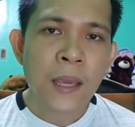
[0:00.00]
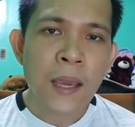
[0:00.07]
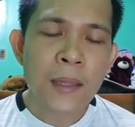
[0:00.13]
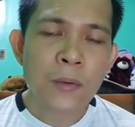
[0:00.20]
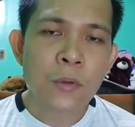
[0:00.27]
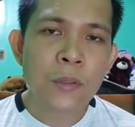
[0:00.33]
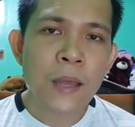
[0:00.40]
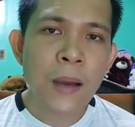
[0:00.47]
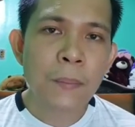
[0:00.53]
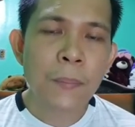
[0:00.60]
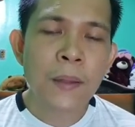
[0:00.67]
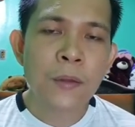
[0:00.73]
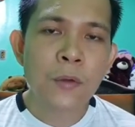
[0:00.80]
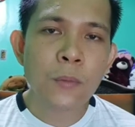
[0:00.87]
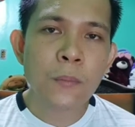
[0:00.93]
eto
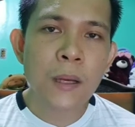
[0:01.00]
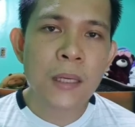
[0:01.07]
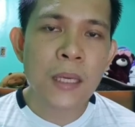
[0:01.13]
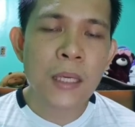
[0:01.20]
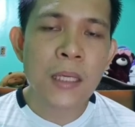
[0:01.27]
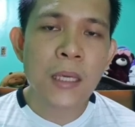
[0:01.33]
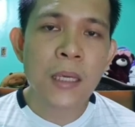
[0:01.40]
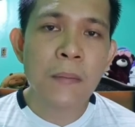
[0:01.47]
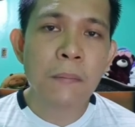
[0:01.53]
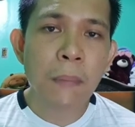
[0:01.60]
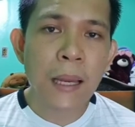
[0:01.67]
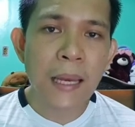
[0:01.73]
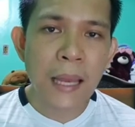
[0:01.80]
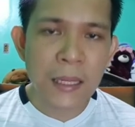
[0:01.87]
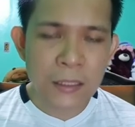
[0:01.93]
dapat yung
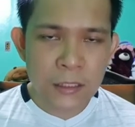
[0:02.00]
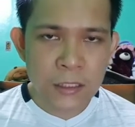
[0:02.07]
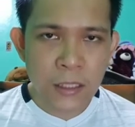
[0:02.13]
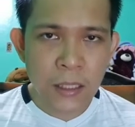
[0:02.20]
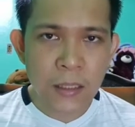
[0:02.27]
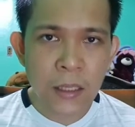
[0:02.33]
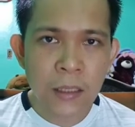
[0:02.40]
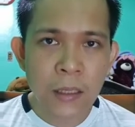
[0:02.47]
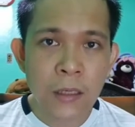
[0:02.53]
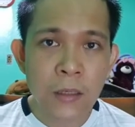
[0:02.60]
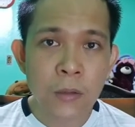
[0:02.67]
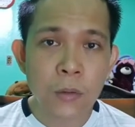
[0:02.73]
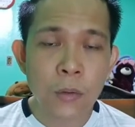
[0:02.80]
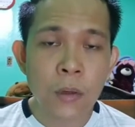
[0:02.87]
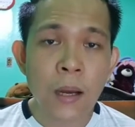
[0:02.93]
magiging balanse ng
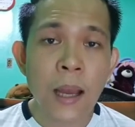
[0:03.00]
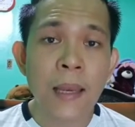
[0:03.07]
iyong